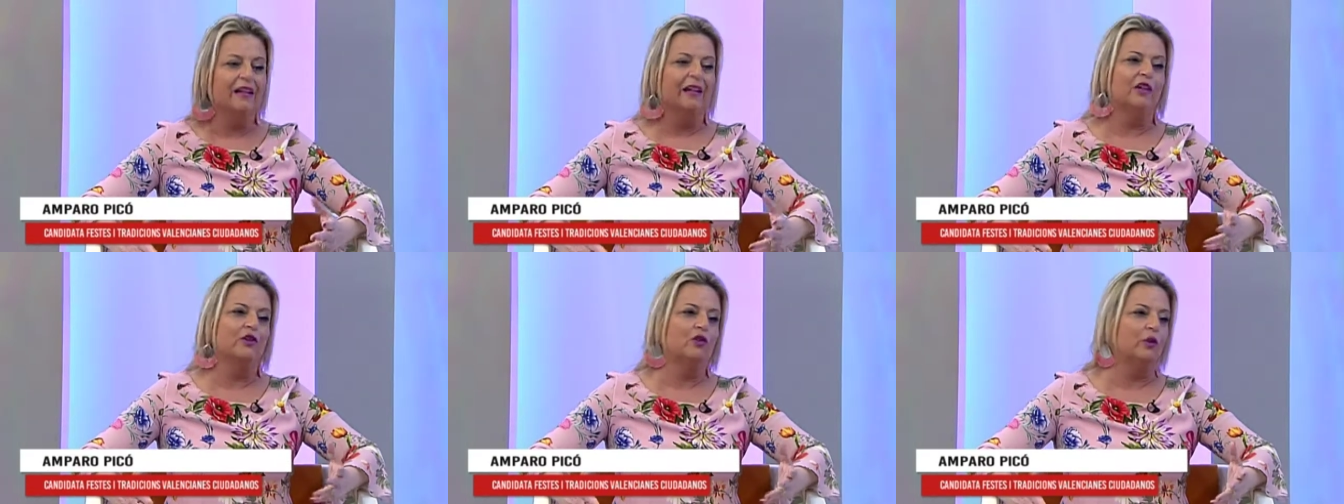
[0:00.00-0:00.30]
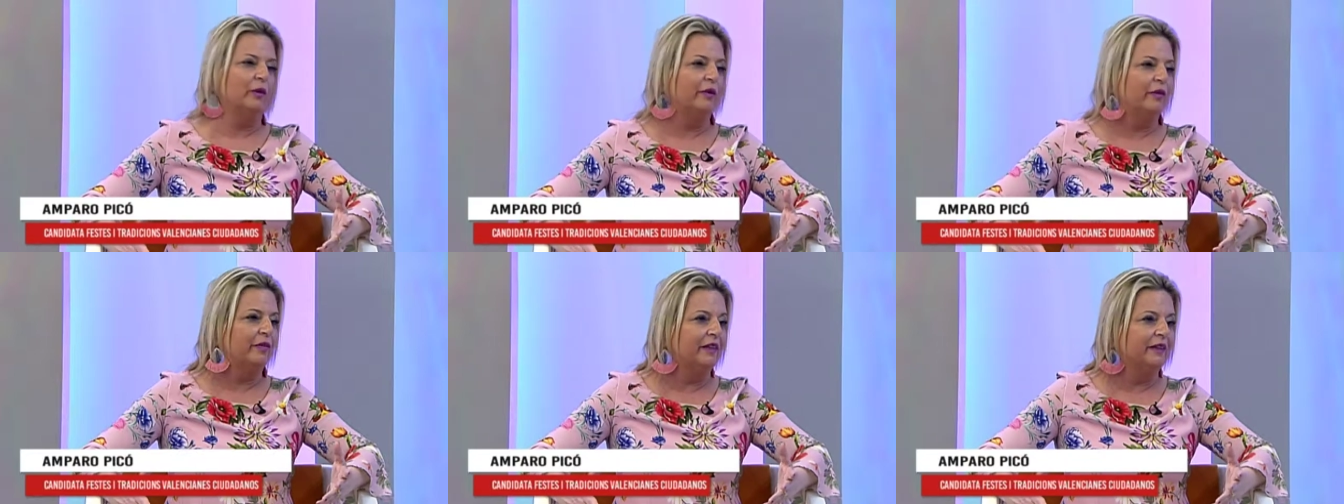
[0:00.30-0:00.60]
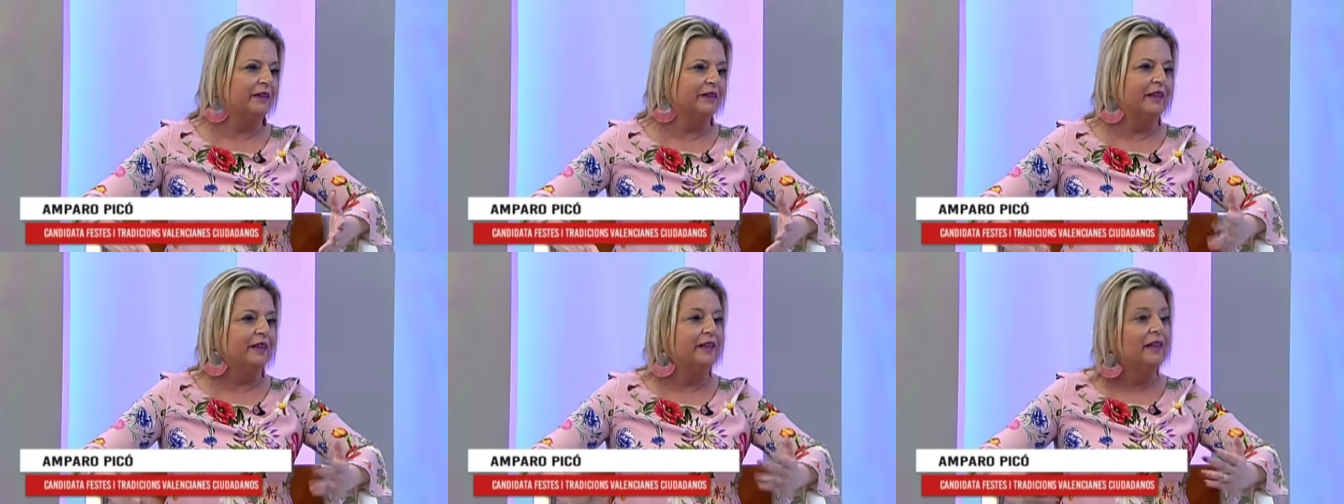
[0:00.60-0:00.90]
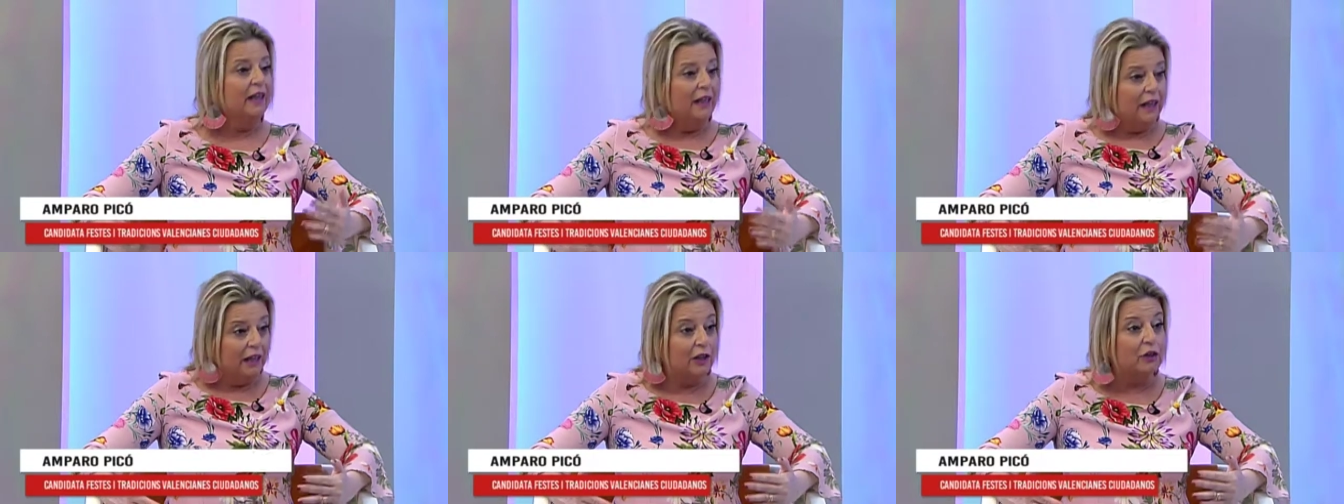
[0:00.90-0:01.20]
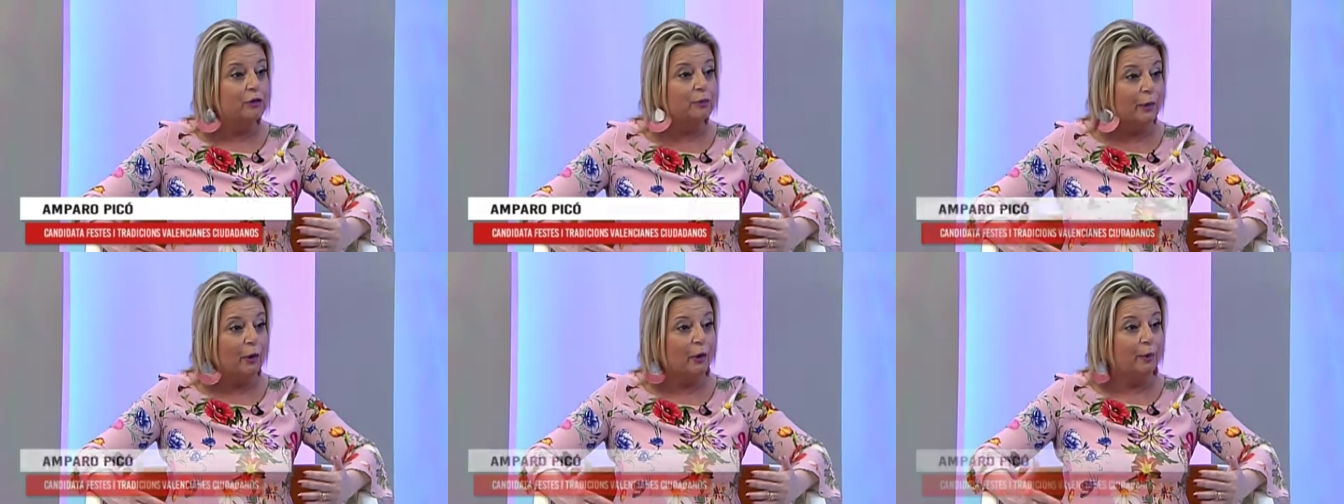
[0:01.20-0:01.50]
que soliciten
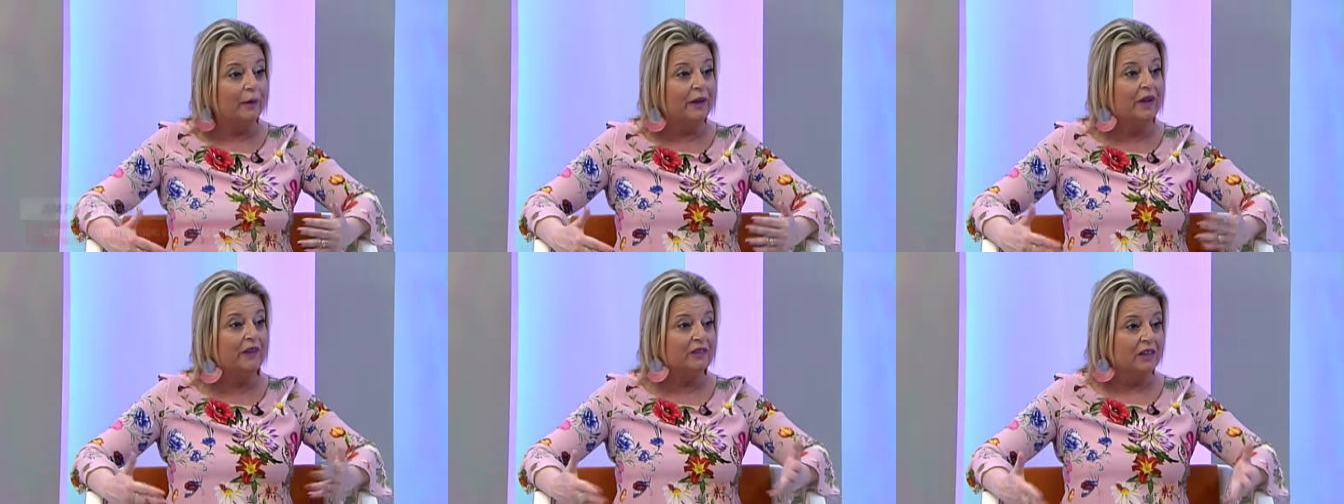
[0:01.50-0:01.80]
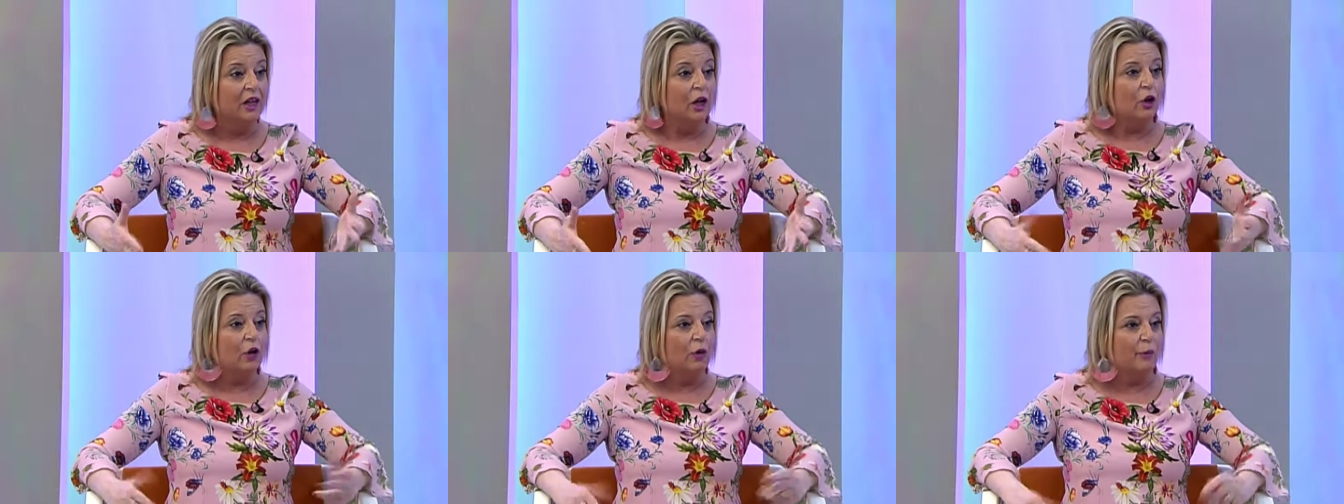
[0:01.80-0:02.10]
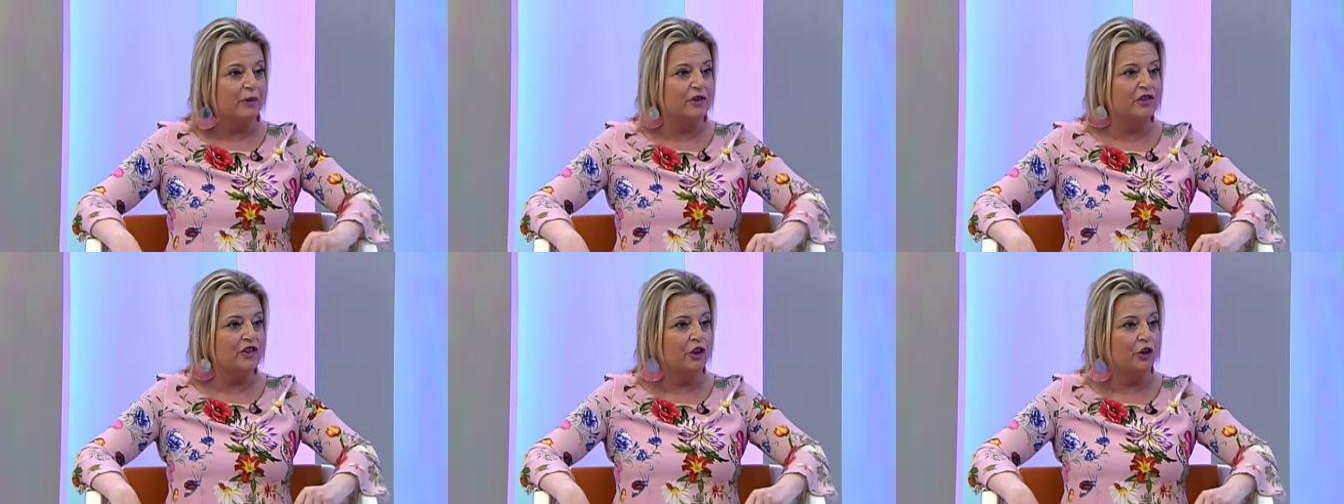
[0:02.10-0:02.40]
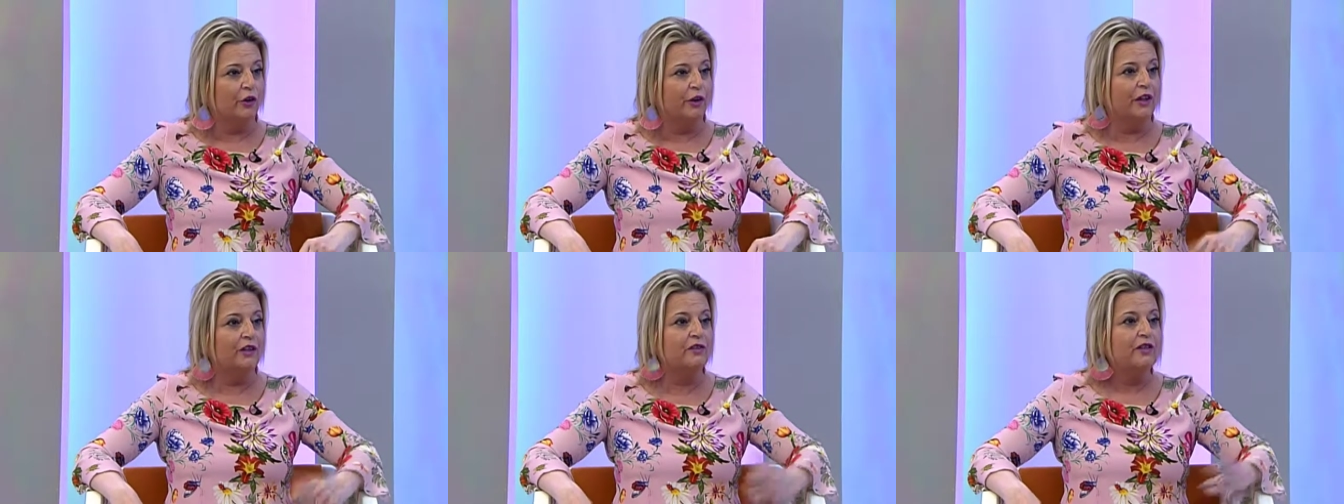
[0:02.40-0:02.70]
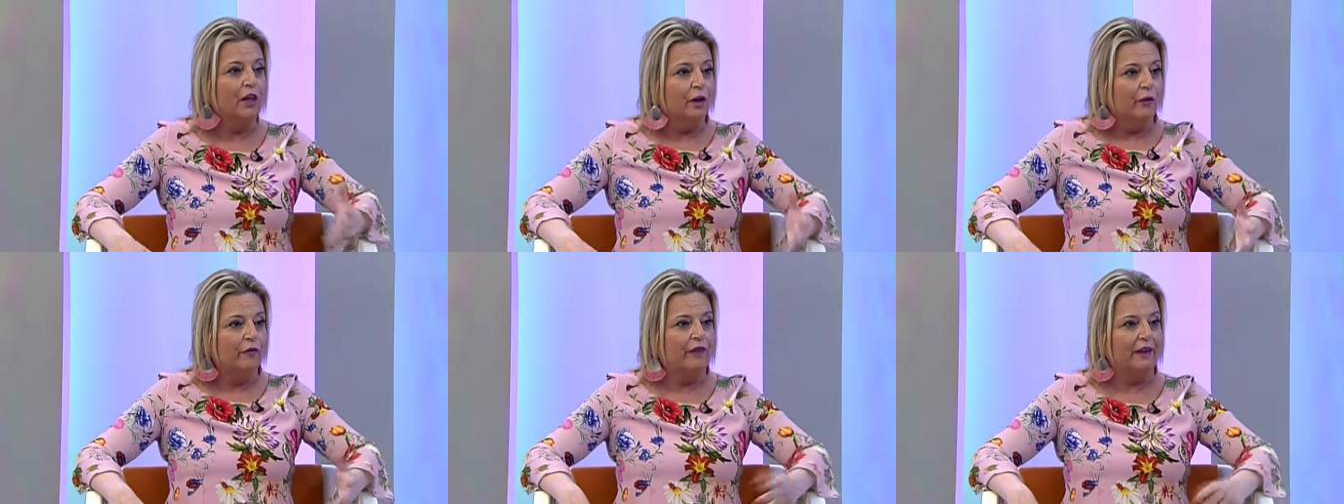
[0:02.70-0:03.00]
las propias comisiones
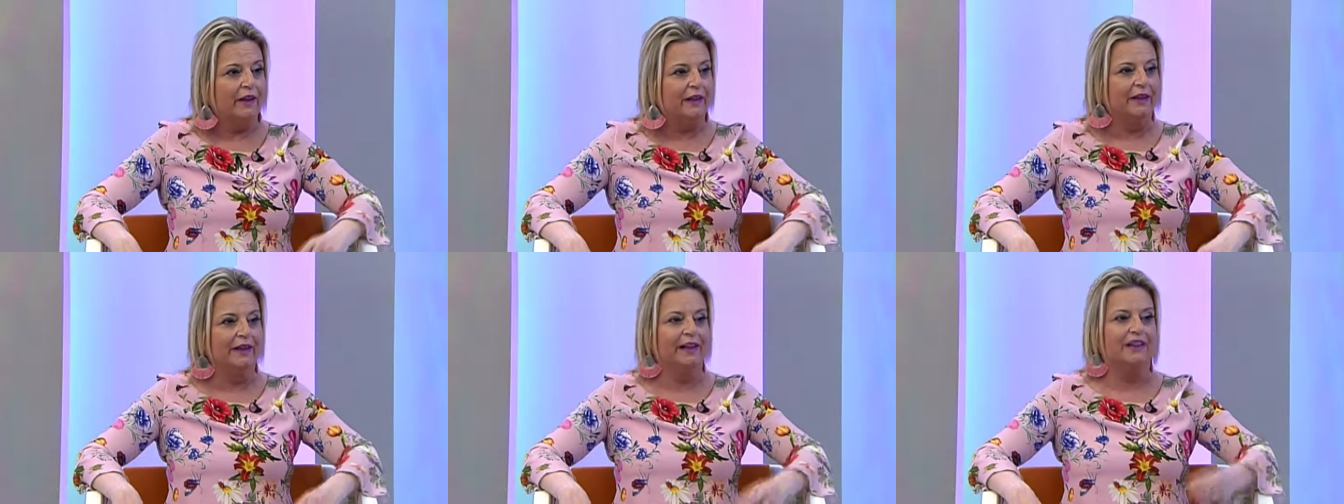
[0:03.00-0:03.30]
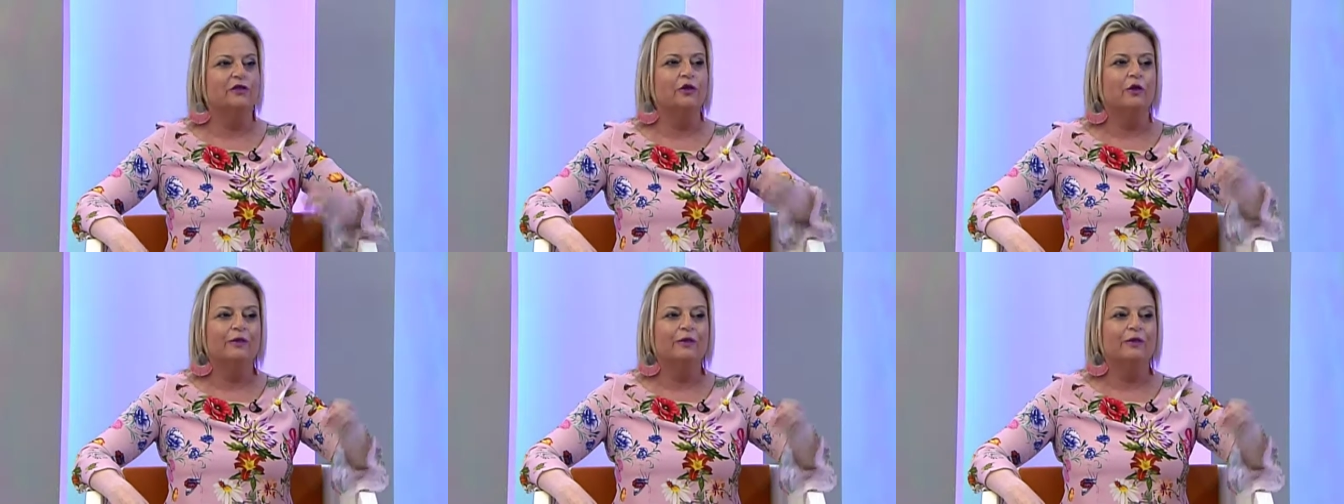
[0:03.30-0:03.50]
falleras,